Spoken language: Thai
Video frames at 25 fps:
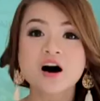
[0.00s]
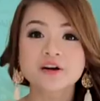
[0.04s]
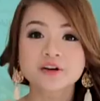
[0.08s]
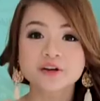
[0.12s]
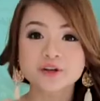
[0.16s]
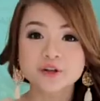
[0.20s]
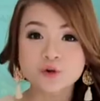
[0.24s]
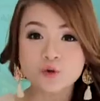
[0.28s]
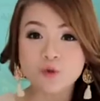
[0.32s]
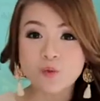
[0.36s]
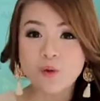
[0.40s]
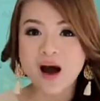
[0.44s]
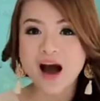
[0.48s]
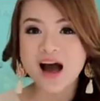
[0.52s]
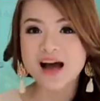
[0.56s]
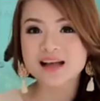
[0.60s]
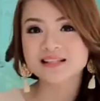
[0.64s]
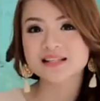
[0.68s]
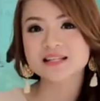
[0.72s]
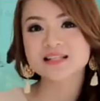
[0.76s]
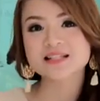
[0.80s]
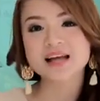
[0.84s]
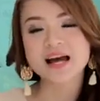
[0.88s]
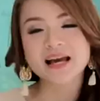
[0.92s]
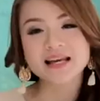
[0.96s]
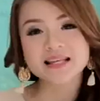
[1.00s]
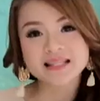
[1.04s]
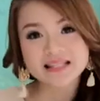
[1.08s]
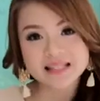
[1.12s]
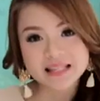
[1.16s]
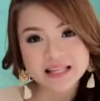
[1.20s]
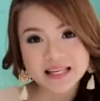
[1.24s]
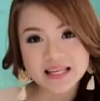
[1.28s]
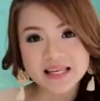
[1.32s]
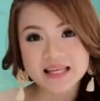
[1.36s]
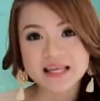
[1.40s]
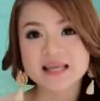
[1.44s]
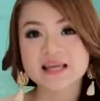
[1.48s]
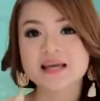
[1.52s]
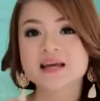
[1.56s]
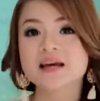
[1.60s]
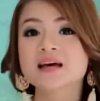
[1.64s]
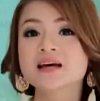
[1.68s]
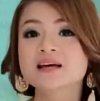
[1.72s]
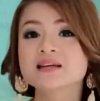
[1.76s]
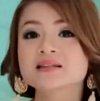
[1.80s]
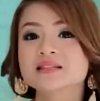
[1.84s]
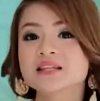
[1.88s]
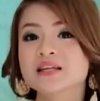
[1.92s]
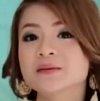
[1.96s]
หรือว่าจะใช้ C
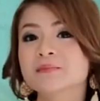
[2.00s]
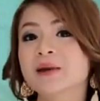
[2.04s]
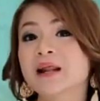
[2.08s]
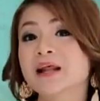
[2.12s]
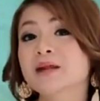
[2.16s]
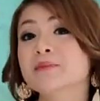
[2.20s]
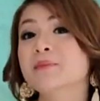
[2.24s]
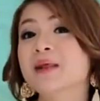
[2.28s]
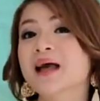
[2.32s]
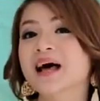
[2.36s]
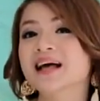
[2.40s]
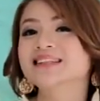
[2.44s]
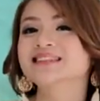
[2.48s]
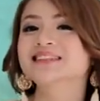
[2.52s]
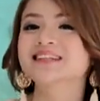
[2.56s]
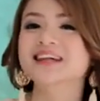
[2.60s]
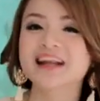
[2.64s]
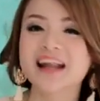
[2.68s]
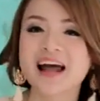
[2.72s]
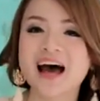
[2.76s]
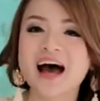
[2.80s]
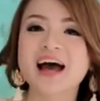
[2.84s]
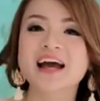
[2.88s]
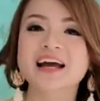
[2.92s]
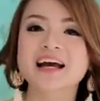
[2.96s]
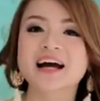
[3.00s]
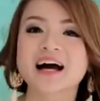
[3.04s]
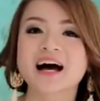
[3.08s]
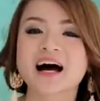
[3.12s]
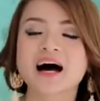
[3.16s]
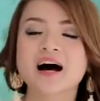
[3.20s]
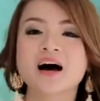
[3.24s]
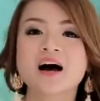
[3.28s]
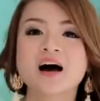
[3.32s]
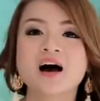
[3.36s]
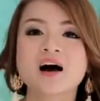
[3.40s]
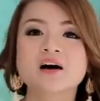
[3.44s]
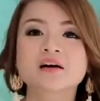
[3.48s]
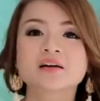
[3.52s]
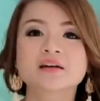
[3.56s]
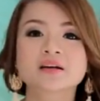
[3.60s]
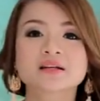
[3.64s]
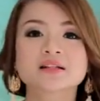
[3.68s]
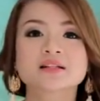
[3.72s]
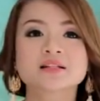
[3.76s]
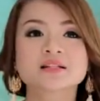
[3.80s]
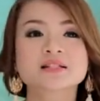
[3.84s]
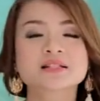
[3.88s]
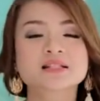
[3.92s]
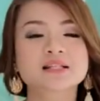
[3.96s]
C++ ก็ได้ค่ะ ห
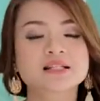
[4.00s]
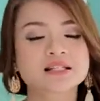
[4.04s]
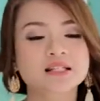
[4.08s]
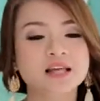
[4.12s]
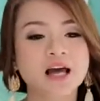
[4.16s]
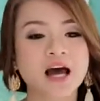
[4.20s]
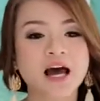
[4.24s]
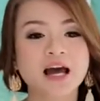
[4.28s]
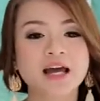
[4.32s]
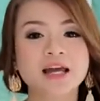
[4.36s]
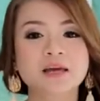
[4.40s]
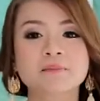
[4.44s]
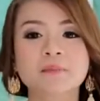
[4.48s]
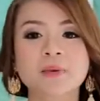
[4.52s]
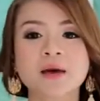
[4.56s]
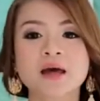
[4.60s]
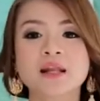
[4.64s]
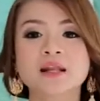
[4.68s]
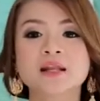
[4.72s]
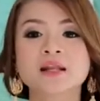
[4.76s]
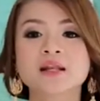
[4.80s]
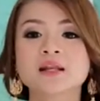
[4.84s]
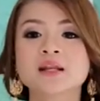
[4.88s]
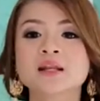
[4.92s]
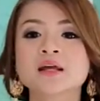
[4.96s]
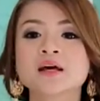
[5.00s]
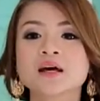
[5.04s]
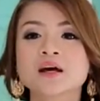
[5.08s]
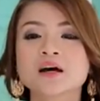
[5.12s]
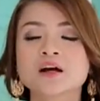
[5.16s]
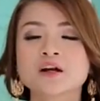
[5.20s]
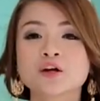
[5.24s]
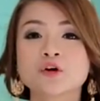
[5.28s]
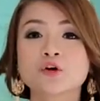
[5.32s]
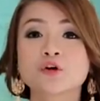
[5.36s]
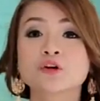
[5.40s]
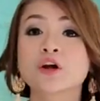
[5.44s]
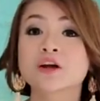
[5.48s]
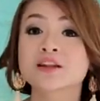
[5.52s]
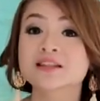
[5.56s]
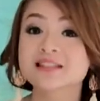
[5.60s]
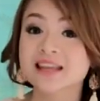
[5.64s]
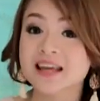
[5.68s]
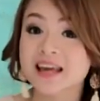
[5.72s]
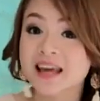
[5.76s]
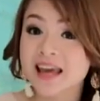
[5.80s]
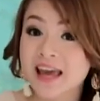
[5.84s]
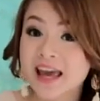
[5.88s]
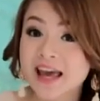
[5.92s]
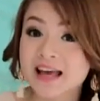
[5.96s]
รือจะใช้เป็น
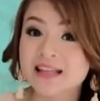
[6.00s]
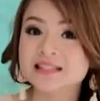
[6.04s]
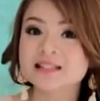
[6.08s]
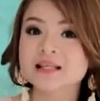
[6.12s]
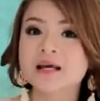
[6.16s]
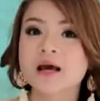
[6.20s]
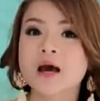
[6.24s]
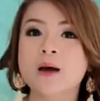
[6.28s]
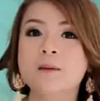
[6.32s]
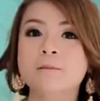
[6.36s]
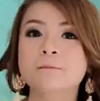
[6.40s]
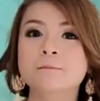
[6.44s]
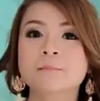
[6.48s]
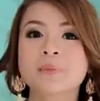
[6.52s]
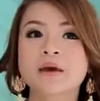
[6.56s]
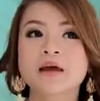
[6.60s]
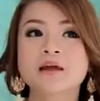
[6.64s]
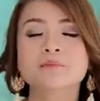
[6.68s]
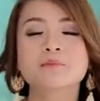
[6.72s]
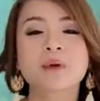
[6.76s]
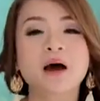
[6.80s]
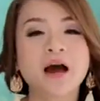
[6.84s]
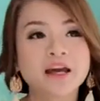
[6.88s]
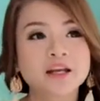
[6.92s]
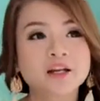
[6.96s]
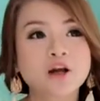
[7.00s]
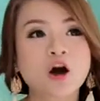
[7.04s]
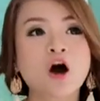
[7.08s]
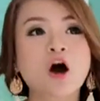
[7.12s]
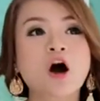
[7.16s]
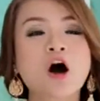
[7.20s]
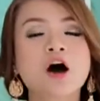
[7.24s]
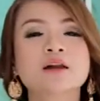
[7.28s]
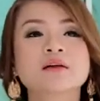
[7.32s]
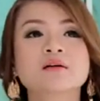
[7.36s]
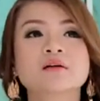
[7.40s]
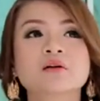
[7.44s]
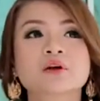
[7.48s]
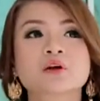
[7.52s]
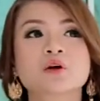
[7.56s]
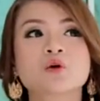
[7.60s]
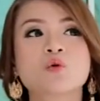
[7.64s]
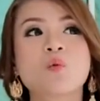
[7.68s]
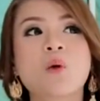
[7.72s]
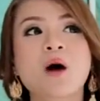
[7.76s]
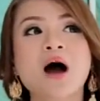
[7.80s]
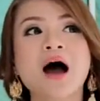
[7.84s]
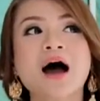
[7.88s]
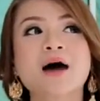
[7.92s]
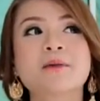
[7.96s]
Node.js เป็น Python หรือ
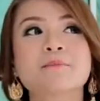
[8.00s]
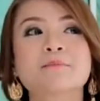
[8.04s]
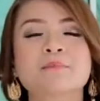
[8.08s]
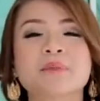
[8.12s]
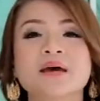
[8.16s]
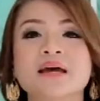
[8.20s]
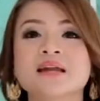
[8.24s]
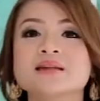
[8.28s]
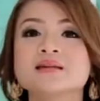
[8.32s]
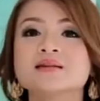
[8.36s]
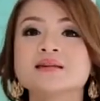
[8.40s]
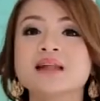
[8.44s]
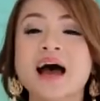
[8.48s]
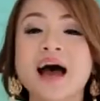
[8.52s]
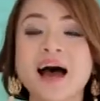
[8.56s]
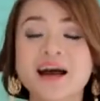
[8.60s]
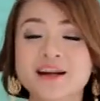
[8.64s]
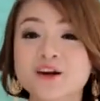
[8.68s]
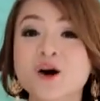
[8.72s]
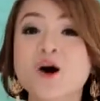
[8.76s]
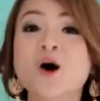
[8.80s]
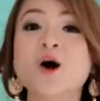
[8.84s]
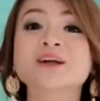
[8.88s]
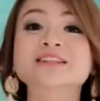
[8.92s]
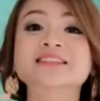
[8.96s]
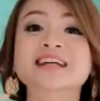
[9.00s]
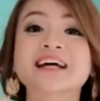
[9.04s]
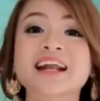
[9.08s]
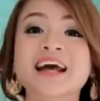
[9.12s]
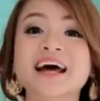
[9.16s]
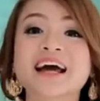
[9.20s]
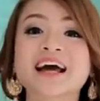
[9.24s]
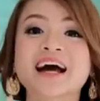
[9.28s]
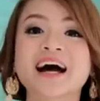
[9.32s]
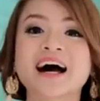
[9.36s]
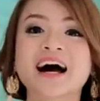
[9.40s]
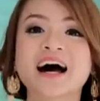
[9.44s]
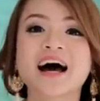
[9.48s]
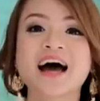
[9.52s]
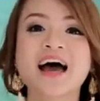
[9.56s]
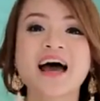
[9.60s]
ว่าเป็น RTOS ก็ได้ค่ะ